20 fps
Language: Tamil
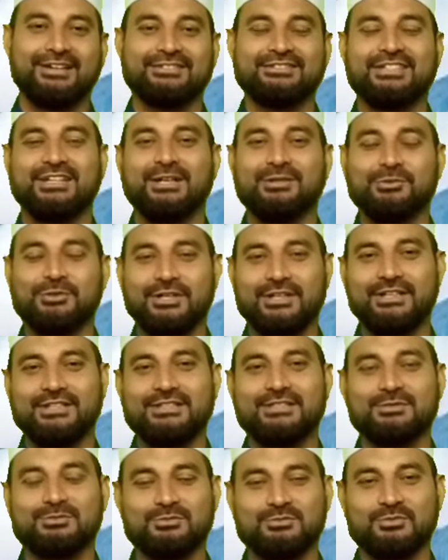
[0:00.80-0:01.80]
அஸ்லாம்
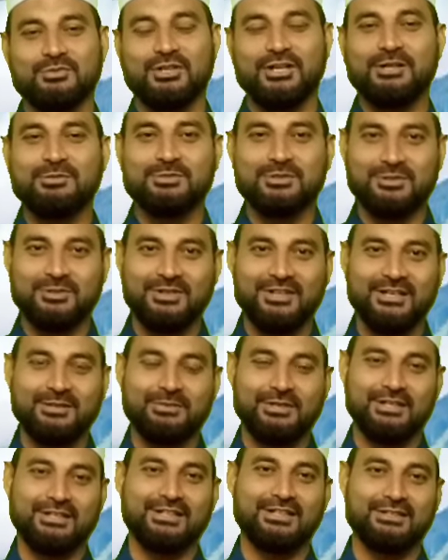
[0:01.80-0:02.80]
வலைக்கம் வரமத்துல்லாஹி
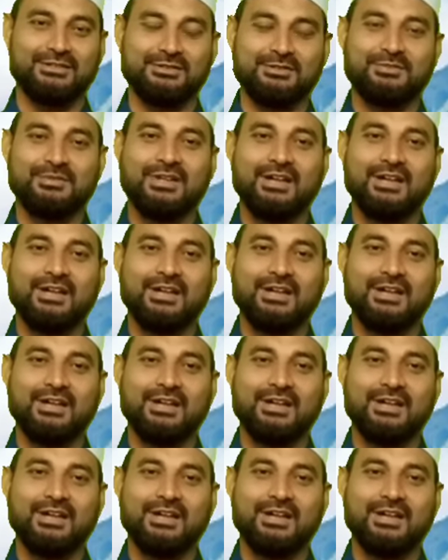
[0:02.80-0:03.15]
வரகாத்து